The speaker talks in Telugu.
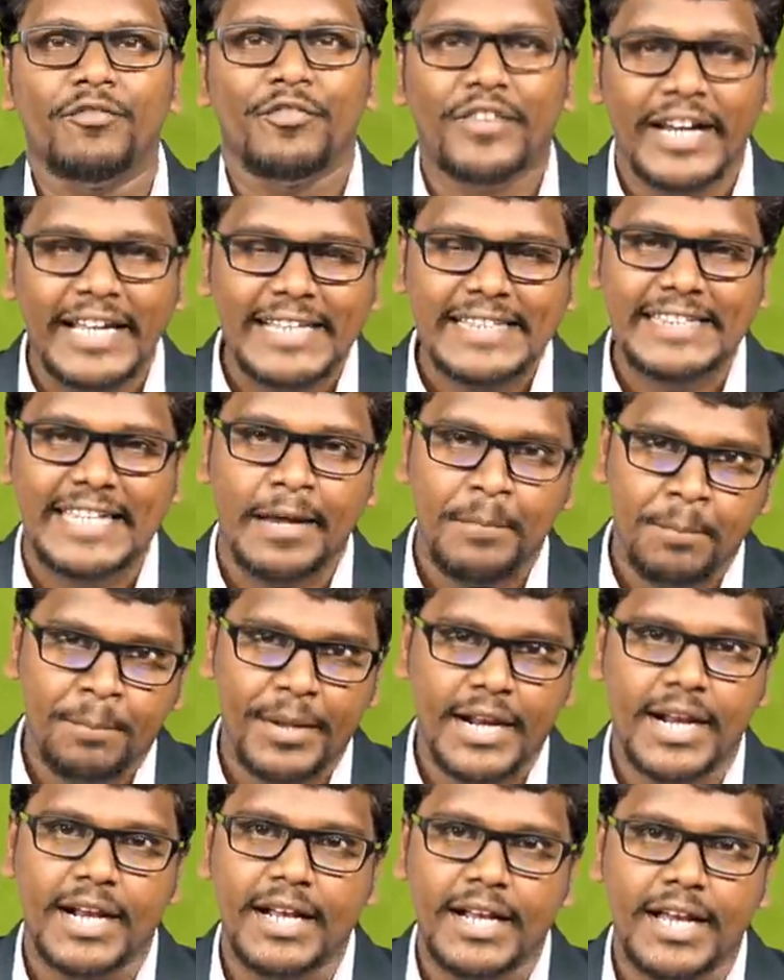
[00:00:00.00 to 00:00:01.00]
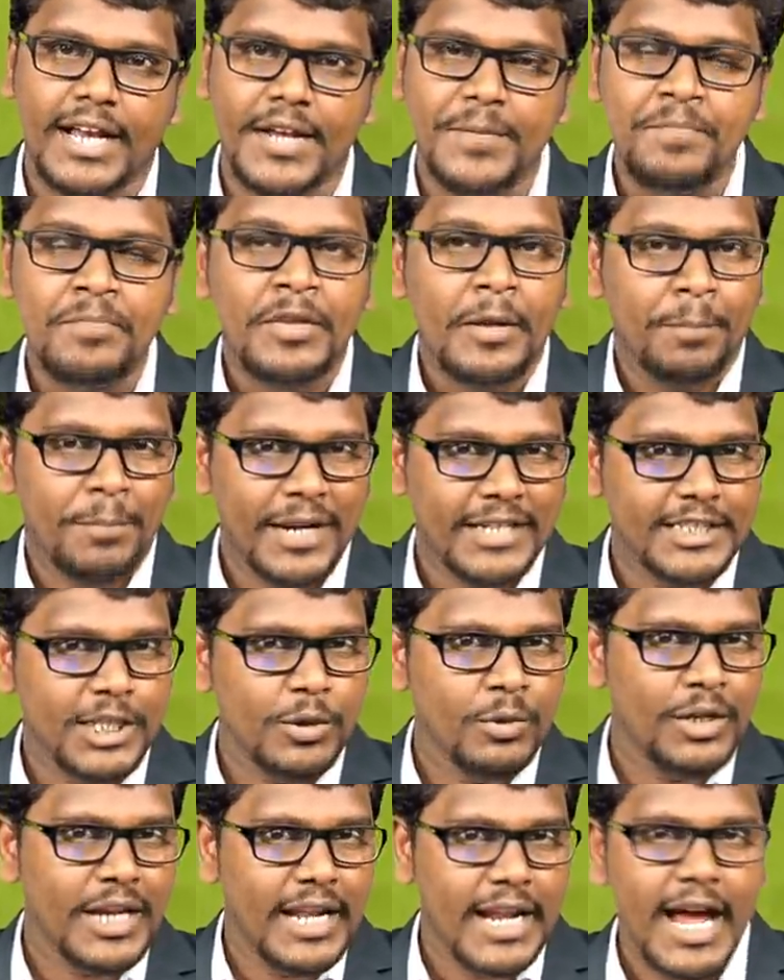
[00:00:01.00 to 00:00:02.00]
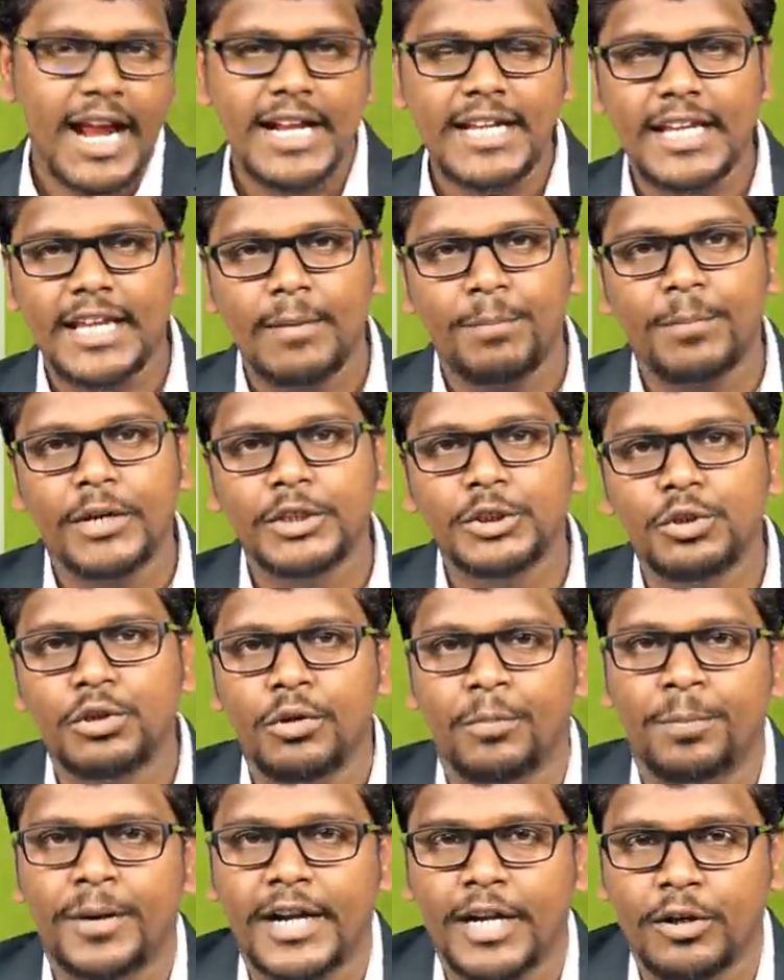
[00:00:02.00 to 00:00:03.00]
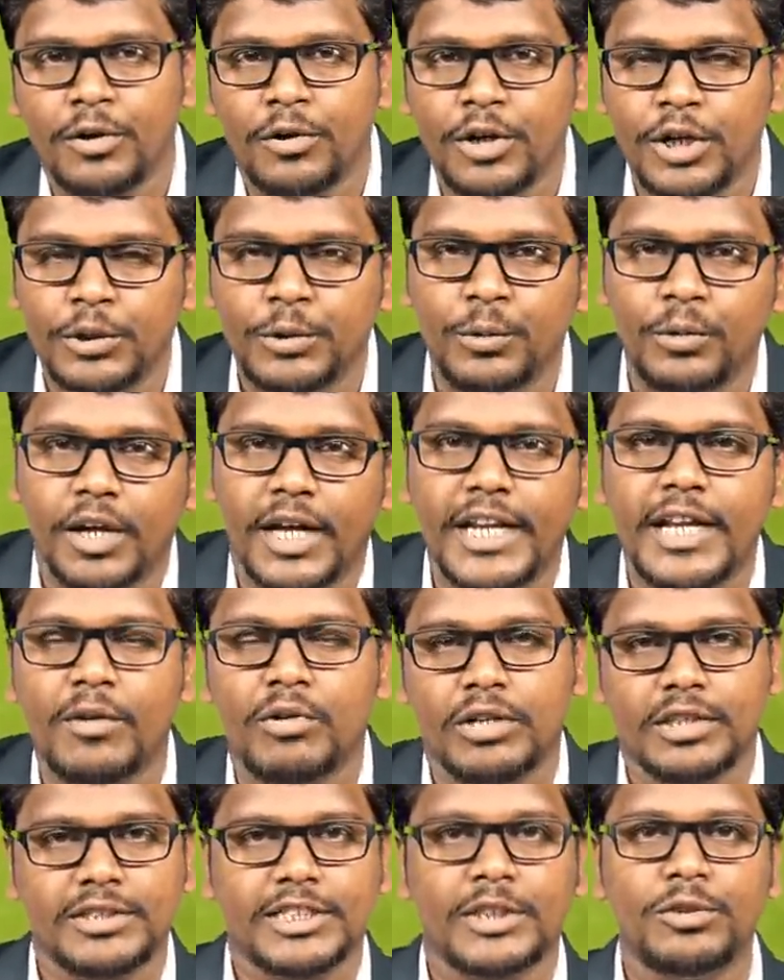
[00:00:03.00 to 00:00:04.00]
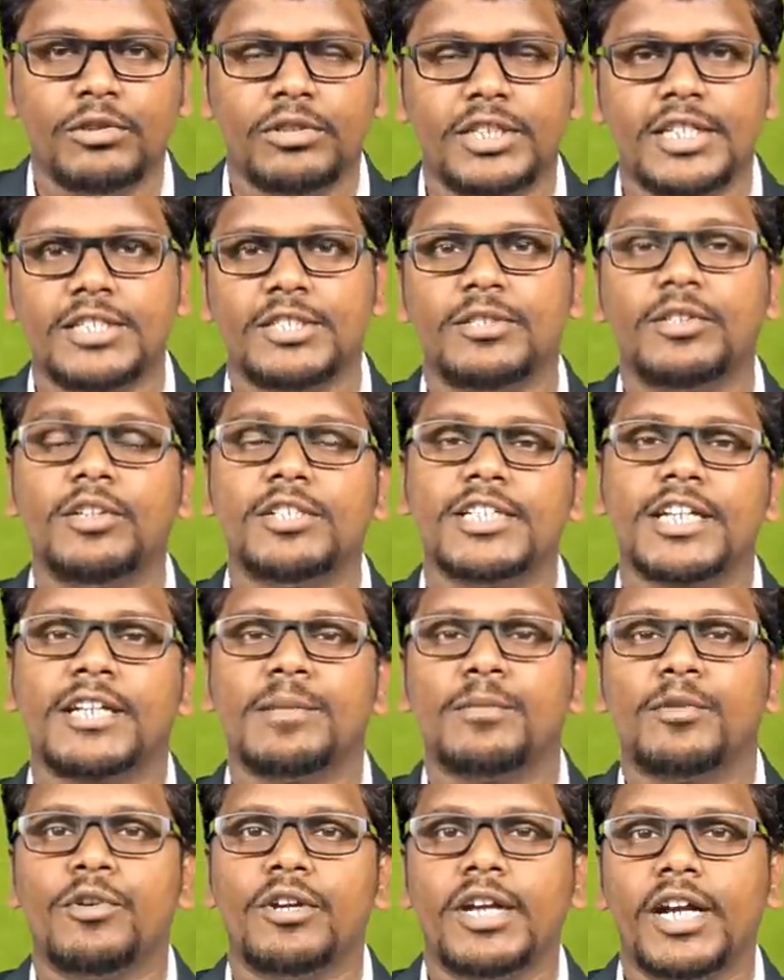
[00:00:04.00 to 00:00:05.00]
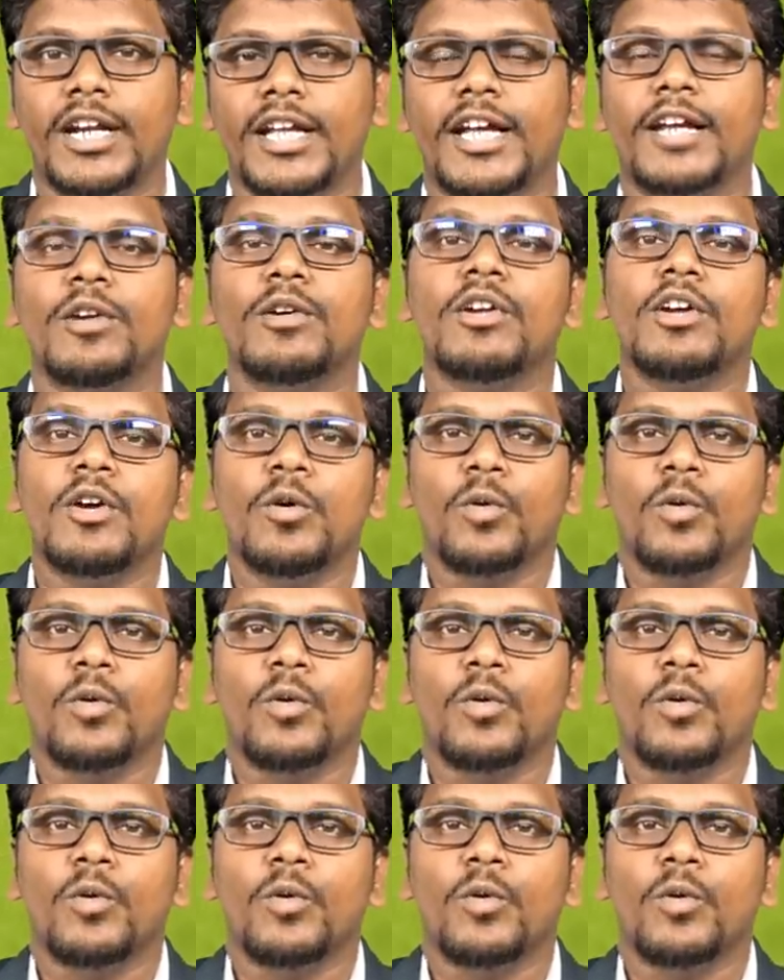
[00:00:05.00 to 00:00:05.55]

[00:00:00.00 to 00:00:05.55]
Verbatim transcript: వైద్యం పరంగా ప్రజలు ఎలాంటి ఇబ్బందులు పడకూడదు అనే ఒక సదుద్దేశంతో జగన్మోహన్ రెడ్డి గారు